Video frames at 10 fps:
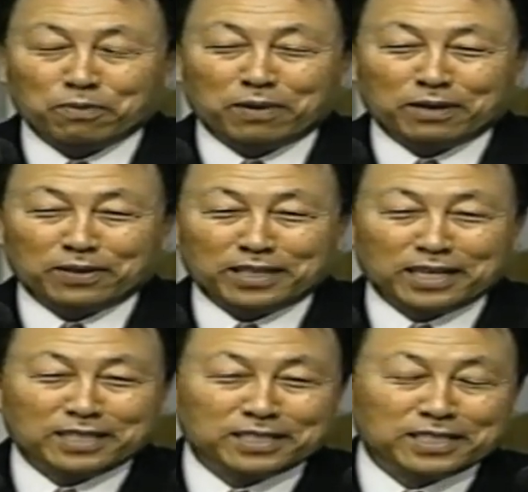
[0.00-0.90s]
那么，
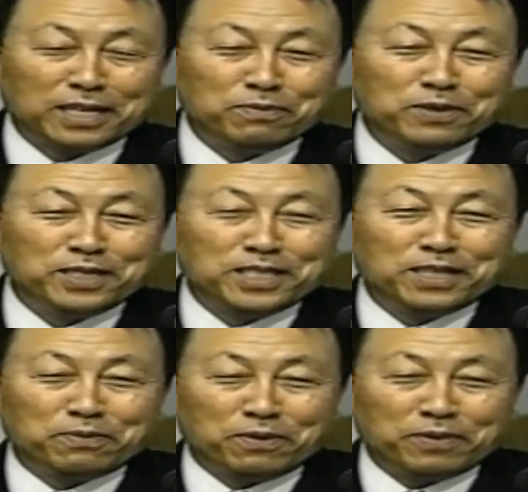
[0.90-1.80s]
在座的各位弟兄
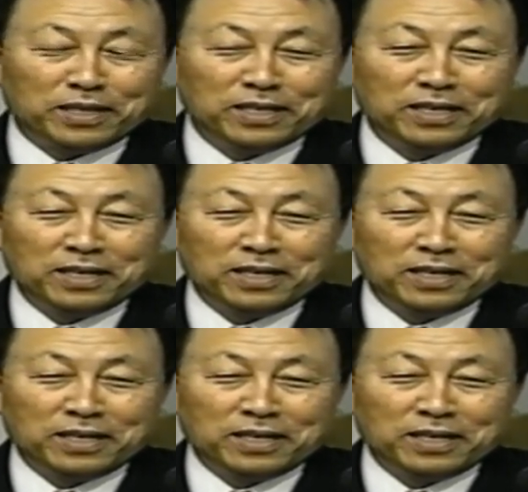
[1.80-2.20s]
姊妹，